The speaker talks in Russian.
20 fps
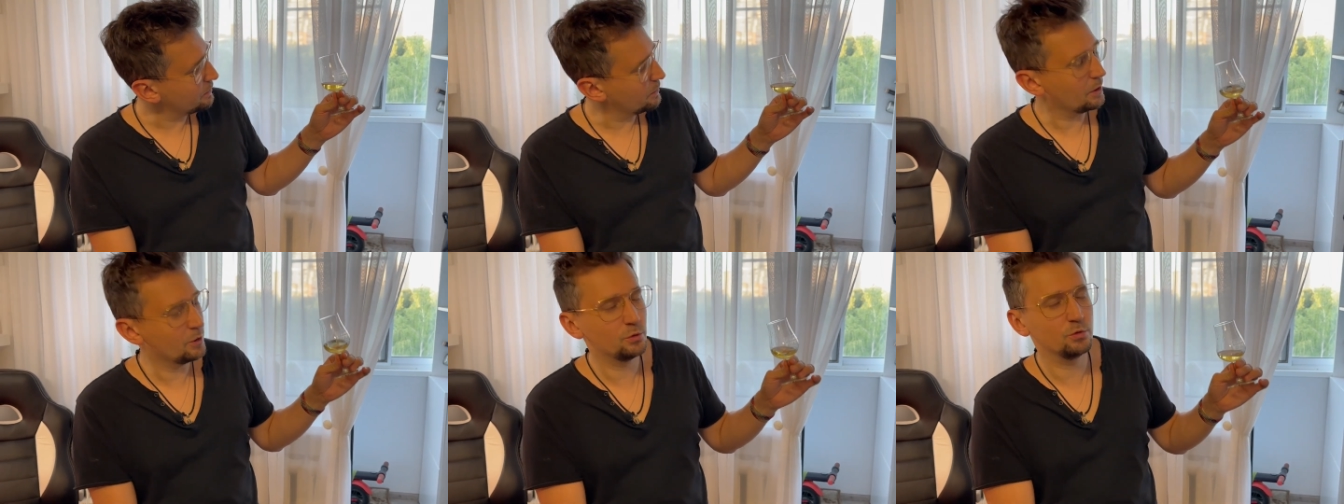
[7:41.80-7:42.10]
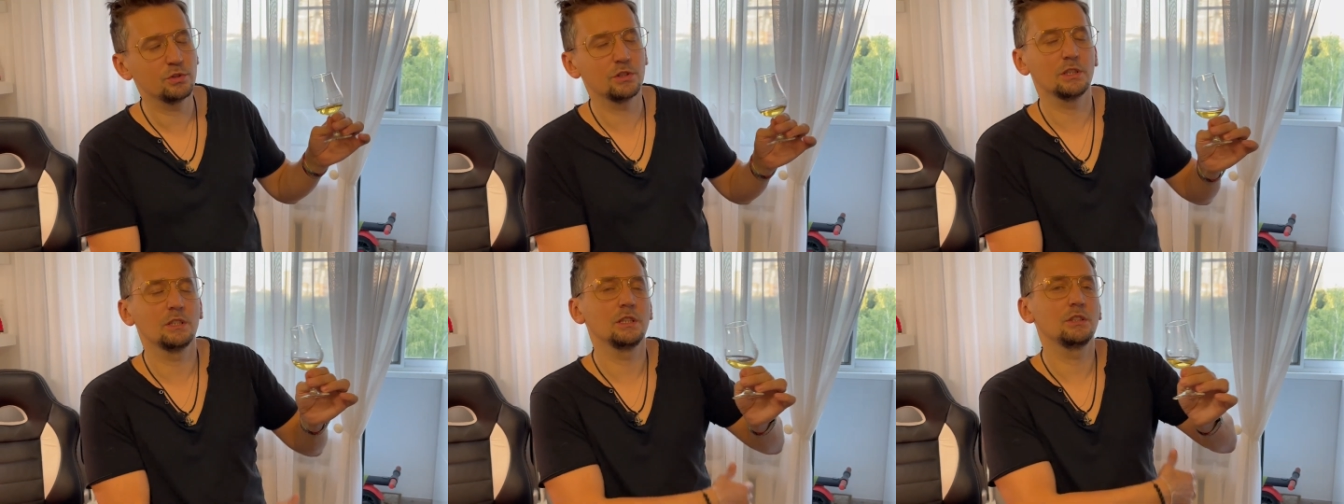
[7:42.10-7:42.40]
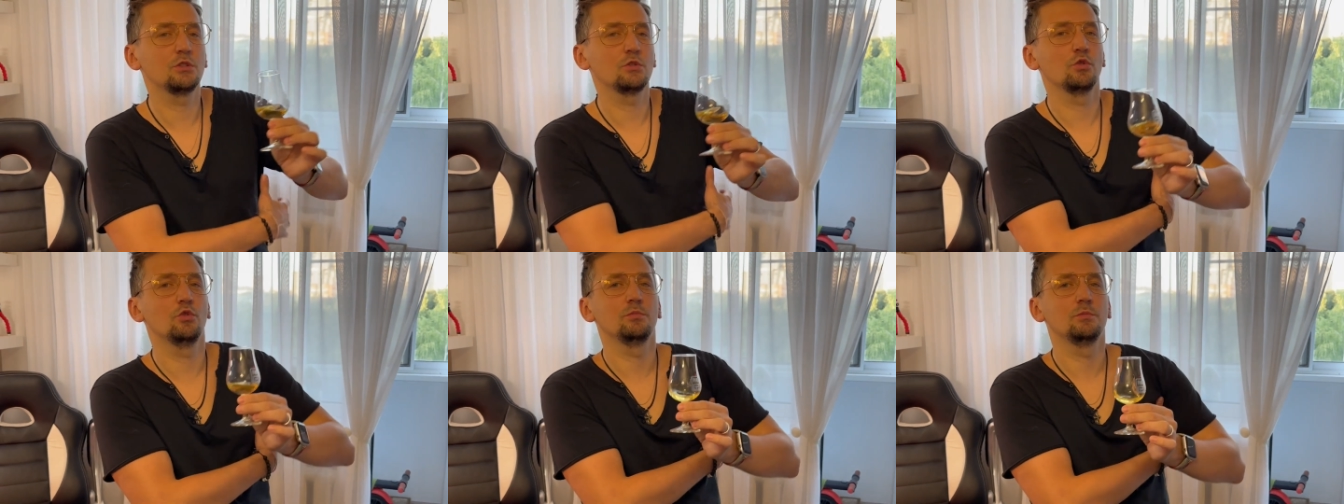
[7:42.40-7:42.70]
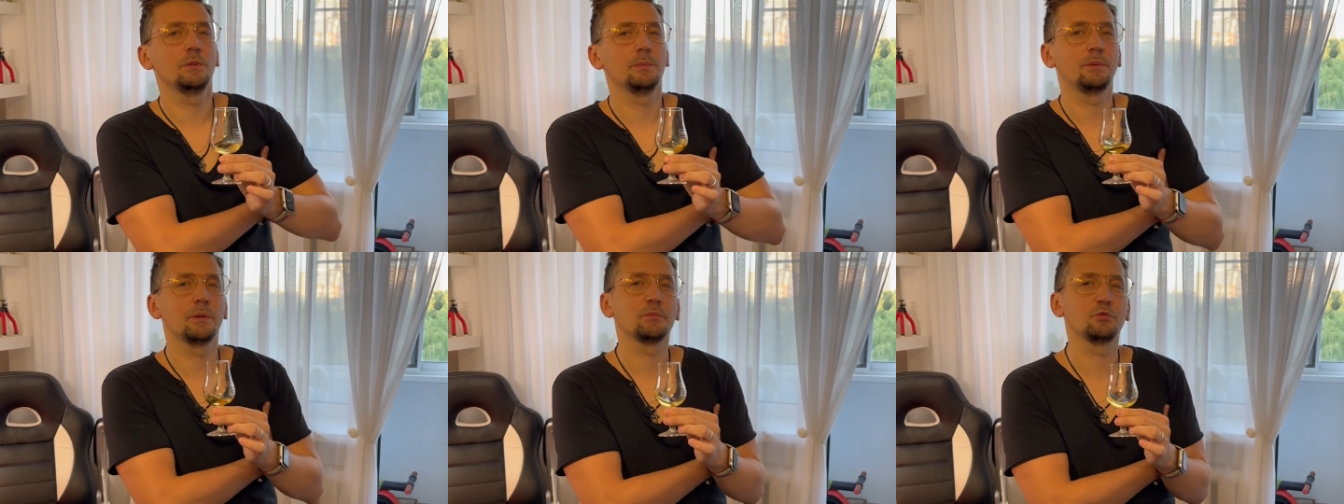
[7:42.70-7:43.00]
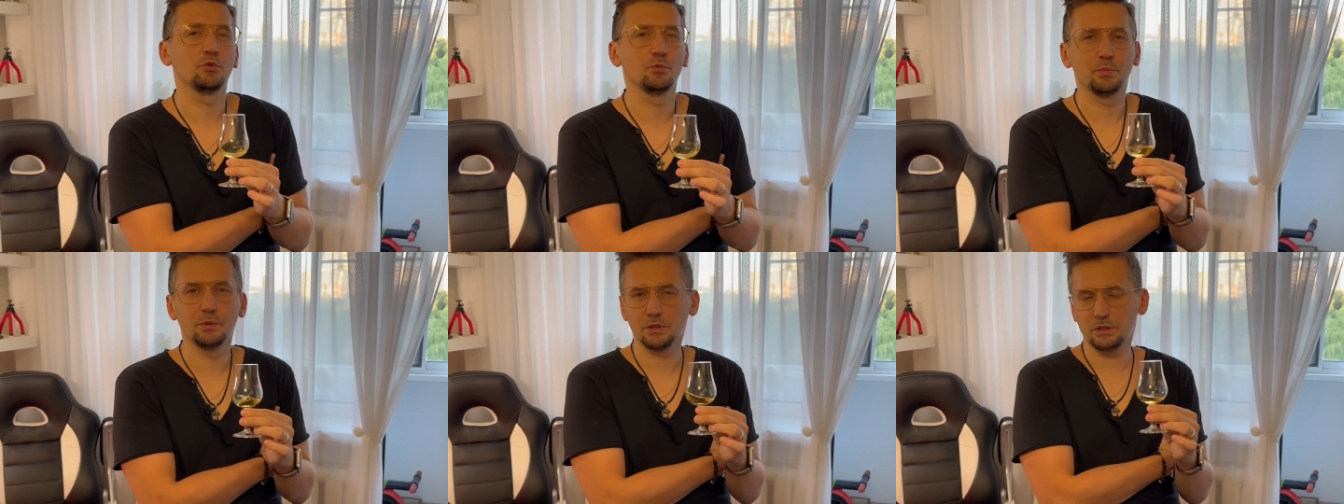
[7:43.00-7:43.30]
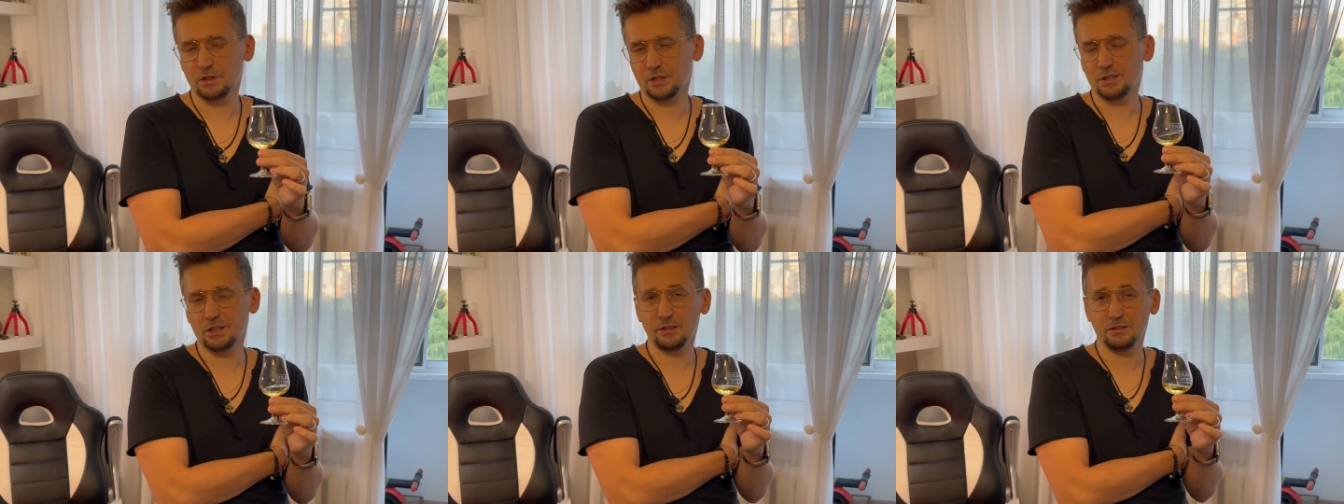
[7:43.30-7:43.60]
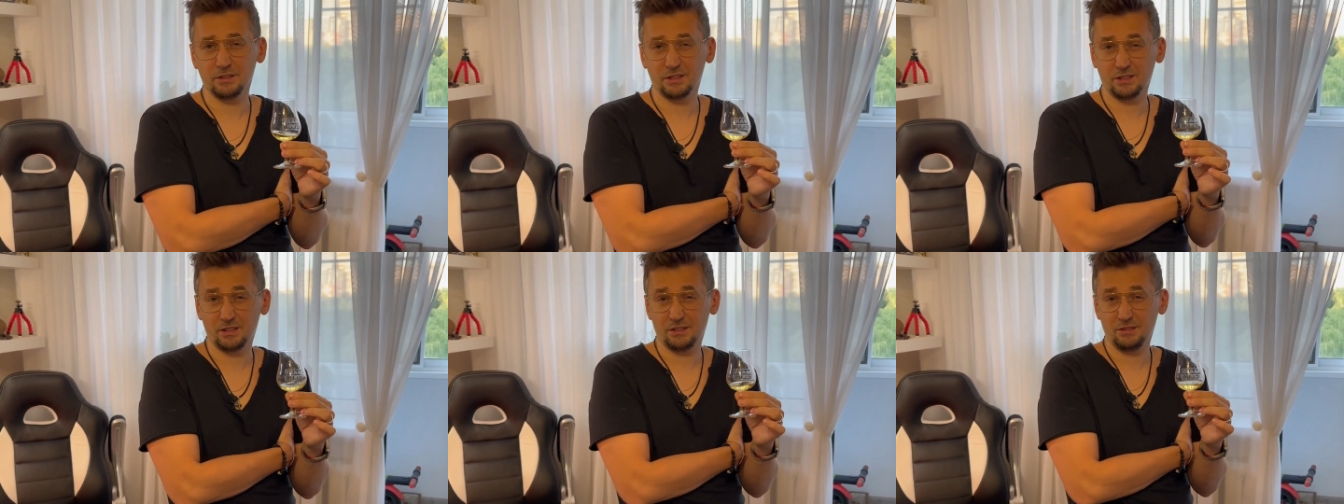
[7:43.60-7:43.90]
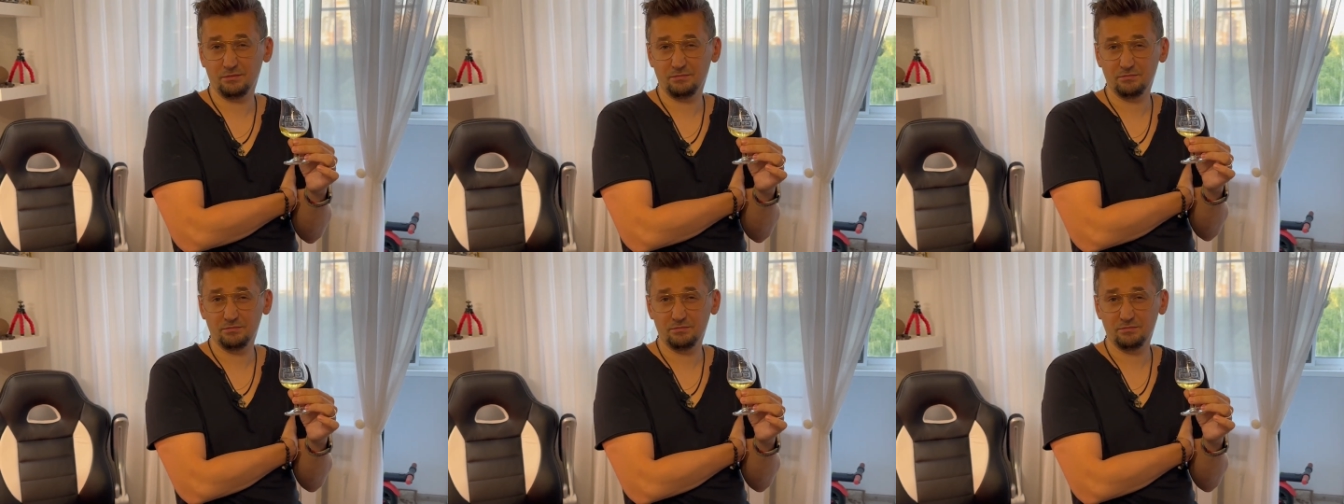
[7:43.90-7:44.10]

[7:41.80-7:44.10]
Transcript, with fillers: могу сказать, что он мне прям супер нравится.